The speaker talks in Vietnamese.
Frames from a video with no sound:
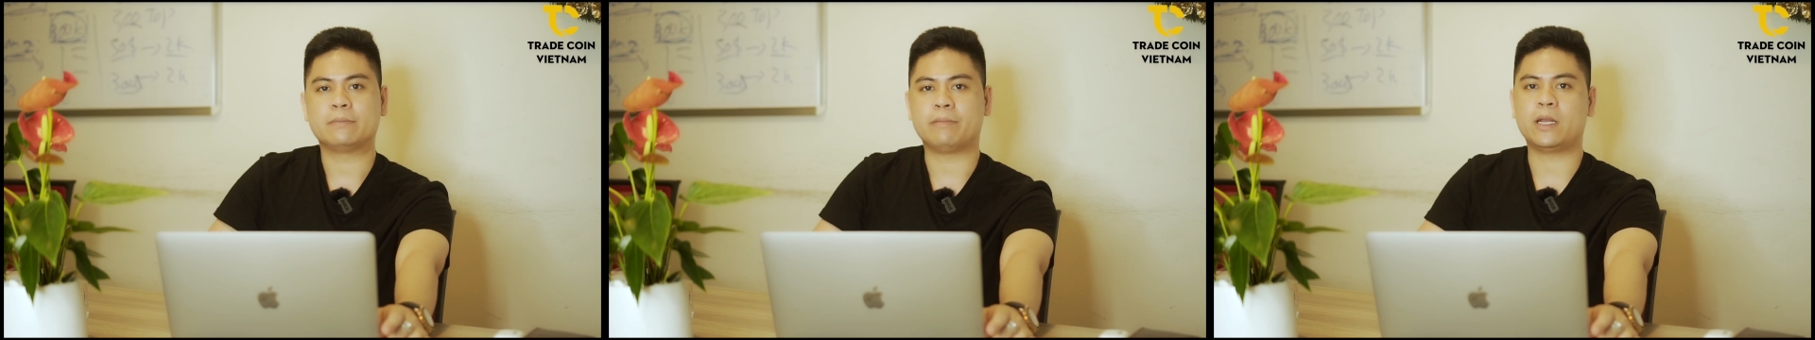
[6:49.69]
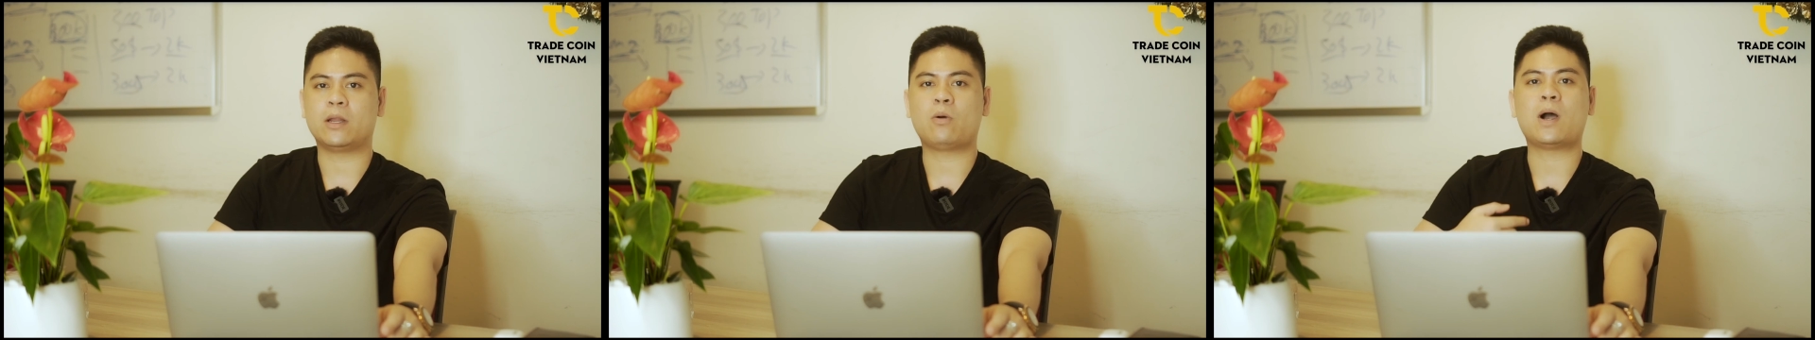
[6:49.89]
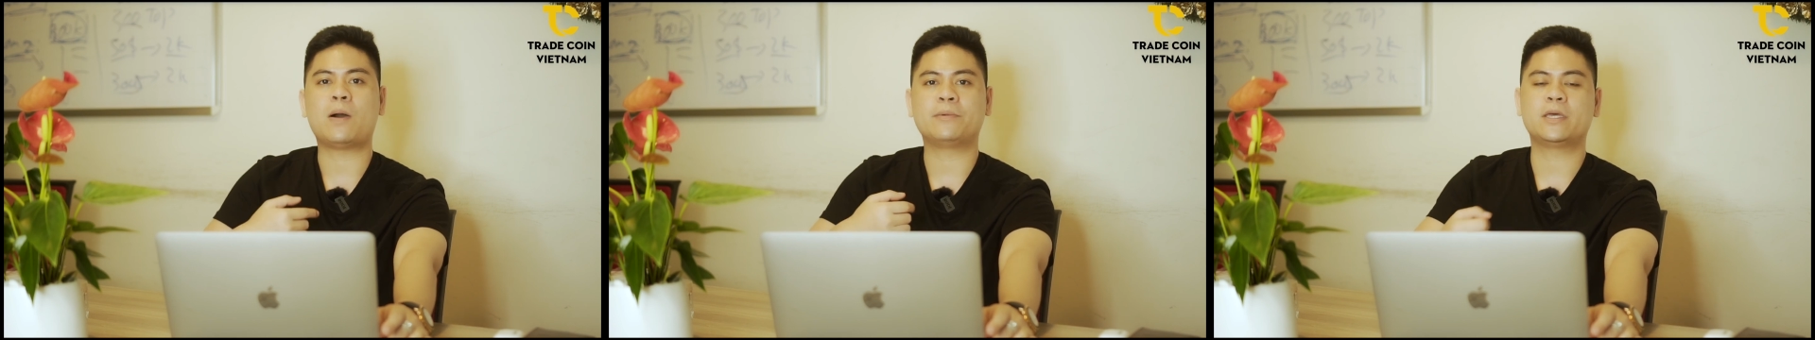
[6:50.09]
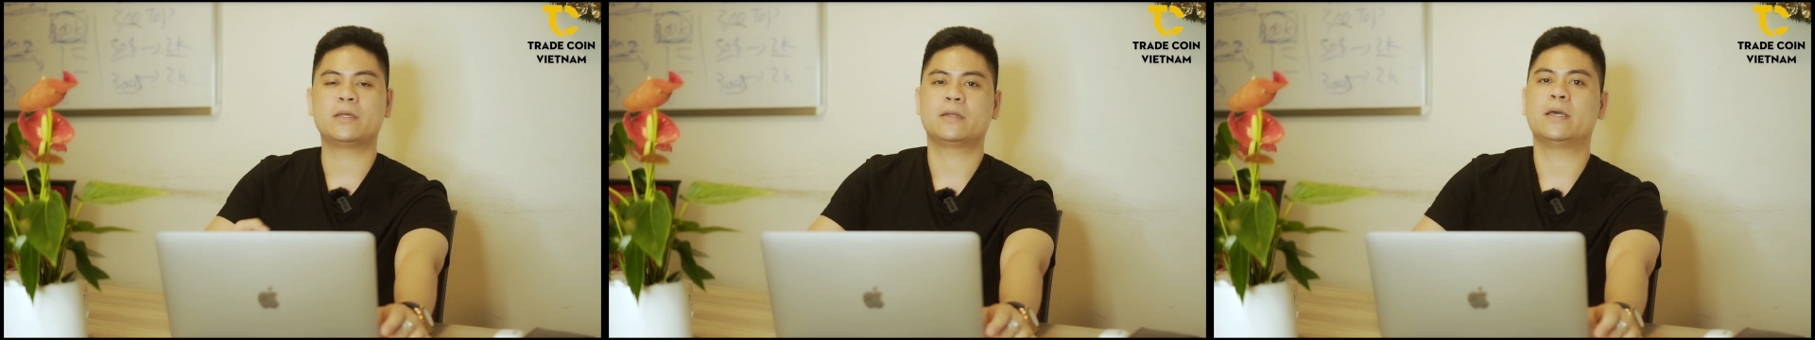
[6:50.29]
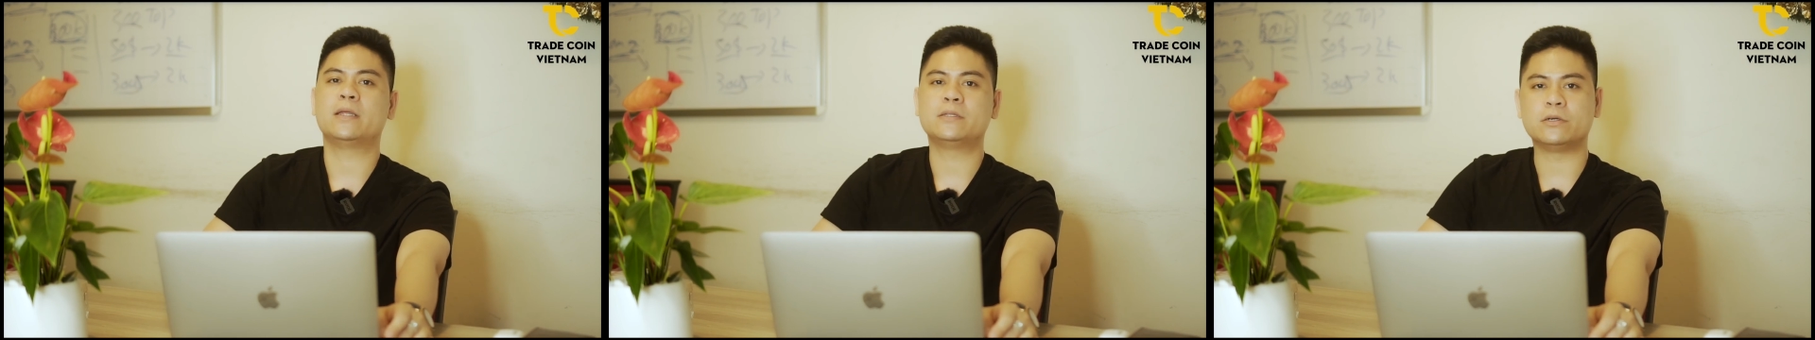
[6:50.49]
Mình là Hoàng Minh
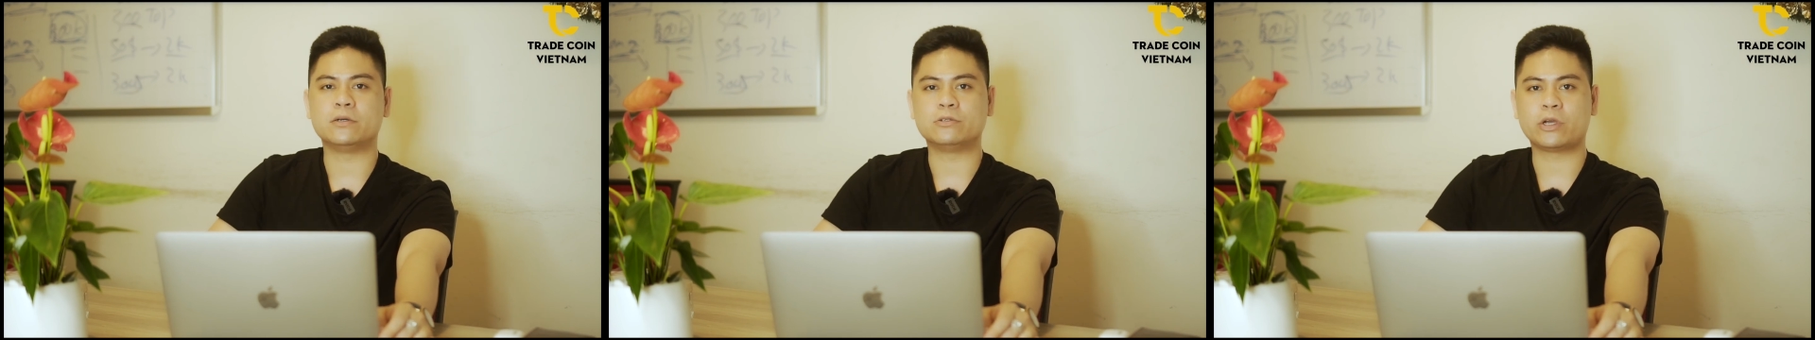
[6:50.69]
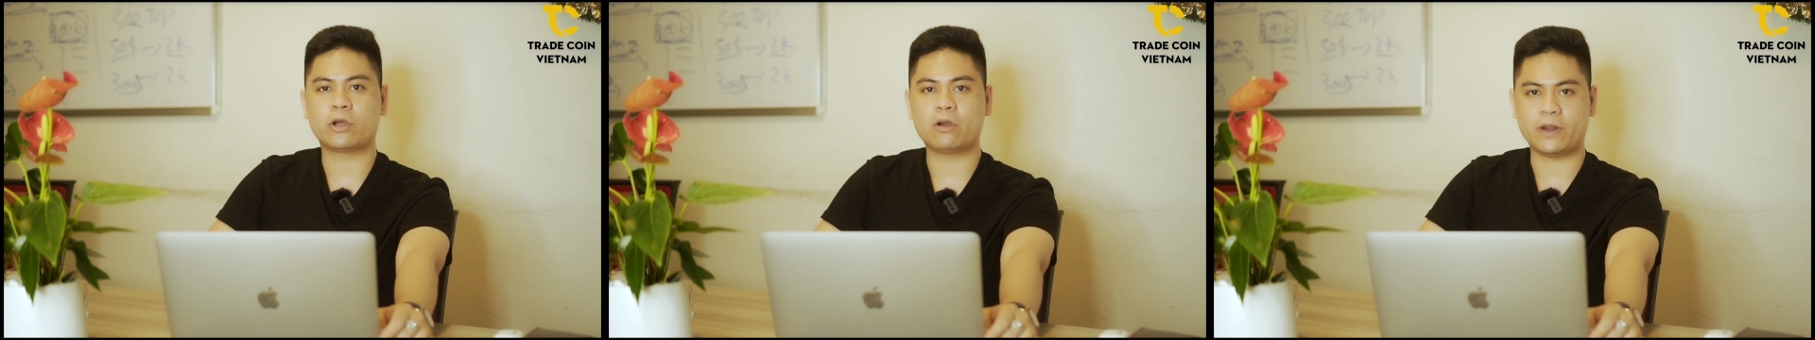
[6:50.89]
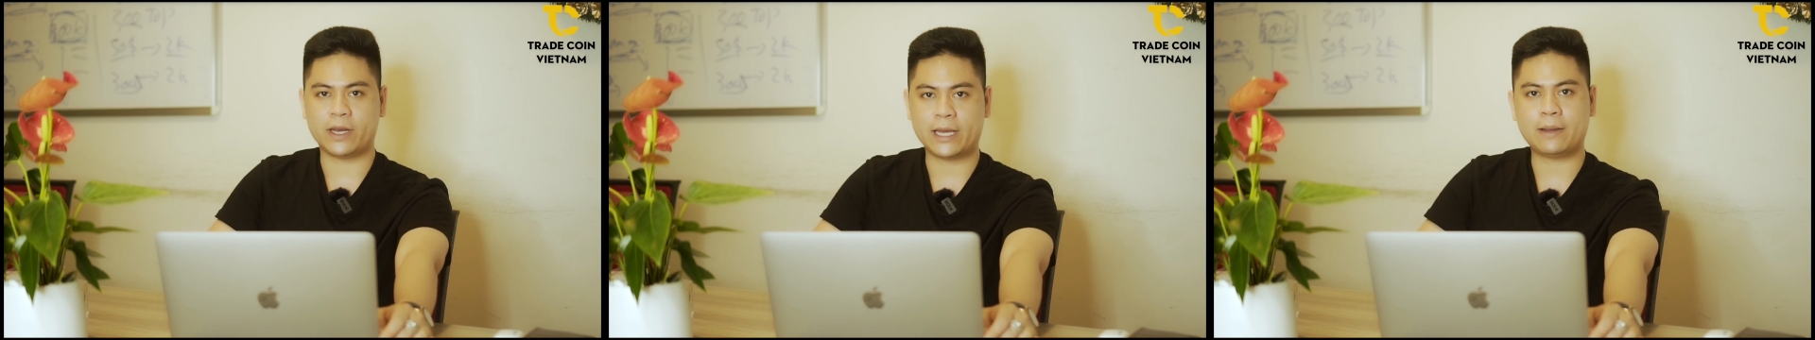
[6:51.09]
Thiện đến từ Trader Việt